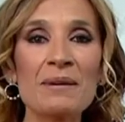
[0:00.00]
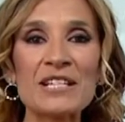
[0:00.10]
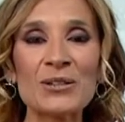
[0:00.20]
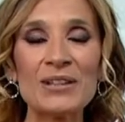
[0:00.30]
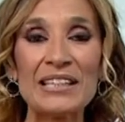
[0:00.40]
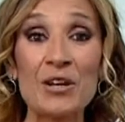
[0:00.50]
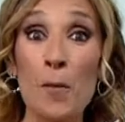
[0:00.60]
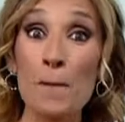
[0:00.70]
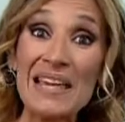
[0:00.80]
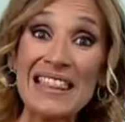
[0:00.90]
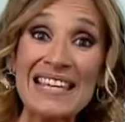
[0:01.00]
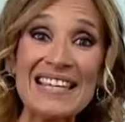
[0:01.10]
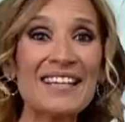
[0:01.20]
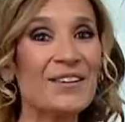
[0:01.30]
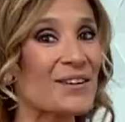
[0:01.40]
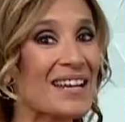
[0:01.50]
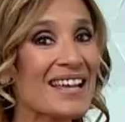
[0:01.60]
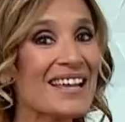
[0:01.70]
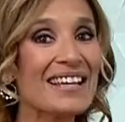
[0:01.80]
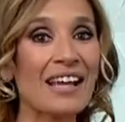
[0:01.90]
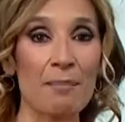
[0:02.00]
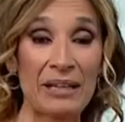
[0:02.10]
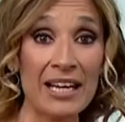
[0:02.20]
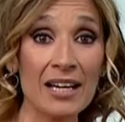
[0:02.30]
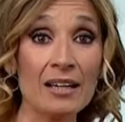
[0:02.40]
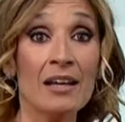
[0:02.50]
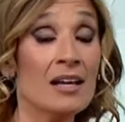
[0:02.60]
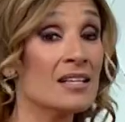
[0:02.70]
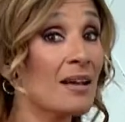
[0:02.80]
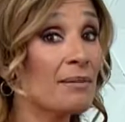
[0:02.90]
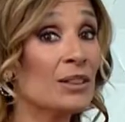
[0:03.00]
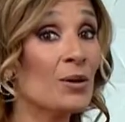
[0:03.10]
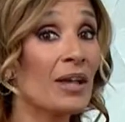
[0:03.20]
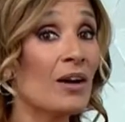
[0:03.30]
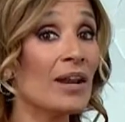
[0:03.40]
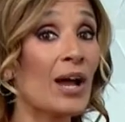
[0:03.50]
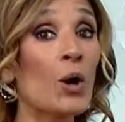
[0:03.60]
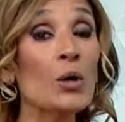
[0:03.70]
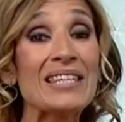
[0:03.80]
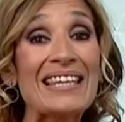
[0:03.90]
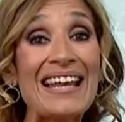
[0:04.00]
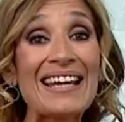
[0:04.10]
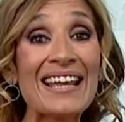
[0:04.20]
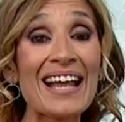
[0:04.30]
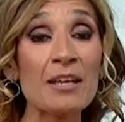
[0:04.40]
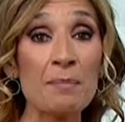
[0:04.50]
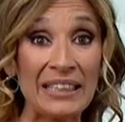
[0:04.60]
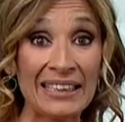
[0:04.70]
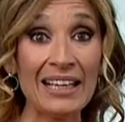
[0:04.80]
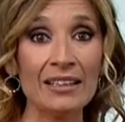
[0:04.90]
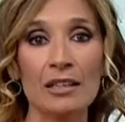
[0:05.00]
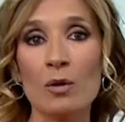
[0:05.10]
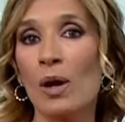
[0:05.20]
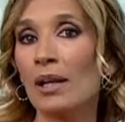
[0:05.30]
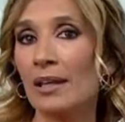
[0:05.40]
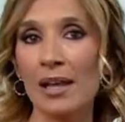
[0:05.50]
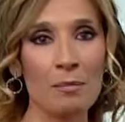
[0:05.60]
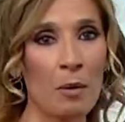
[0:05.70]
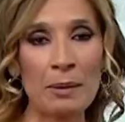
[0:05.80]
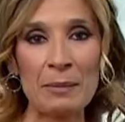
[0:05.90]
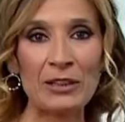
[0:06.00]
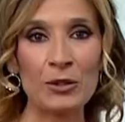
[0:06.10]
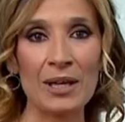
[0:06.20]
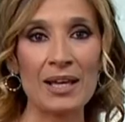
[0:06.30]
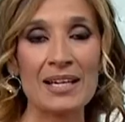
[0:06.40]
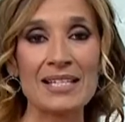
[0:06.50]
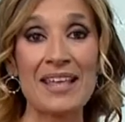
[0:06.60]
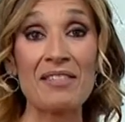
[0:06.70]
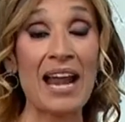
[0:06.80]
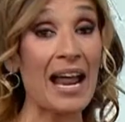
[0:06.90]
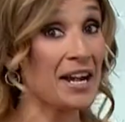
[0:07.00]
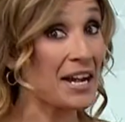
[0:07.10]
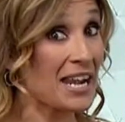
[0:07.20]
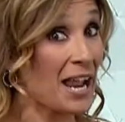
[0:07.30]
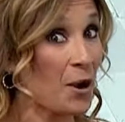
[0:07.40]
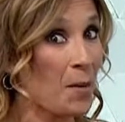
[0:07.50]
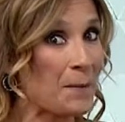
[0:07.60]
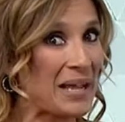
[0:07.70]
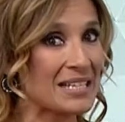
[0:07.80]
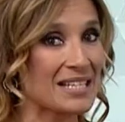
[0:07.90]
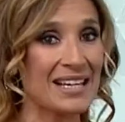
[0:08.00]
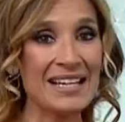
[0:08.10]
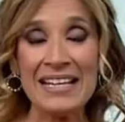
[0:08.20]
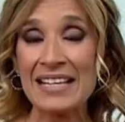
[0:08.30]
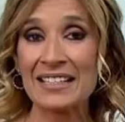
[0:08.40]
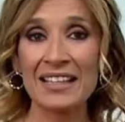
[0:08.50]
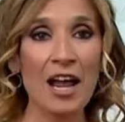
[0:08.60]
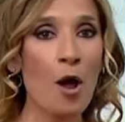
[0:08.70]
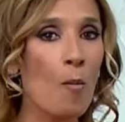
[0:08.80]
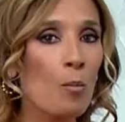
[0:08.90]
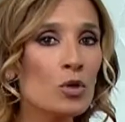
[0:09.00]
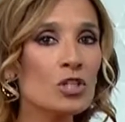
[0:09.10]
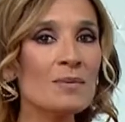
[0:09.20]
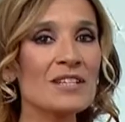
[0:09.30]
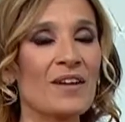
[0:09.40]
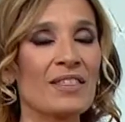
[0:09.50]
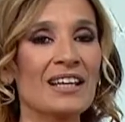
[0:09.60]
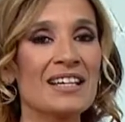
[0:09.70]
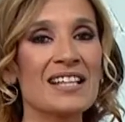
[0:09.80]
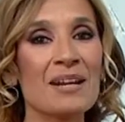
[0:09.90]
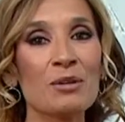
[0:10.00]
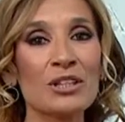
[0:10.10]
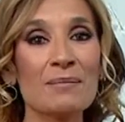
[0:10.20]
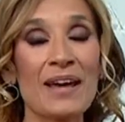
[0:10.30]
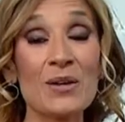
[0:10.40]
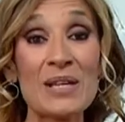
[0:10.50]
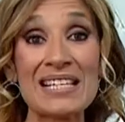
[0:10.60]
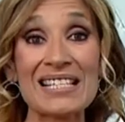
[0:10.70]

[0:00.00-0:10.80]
más contigo? Bici, correr, caminar, sabiendo que ahora con General y Vitality cualquier movimiento que hagas tendrá recompensa, será mucho más fácil estar motivado y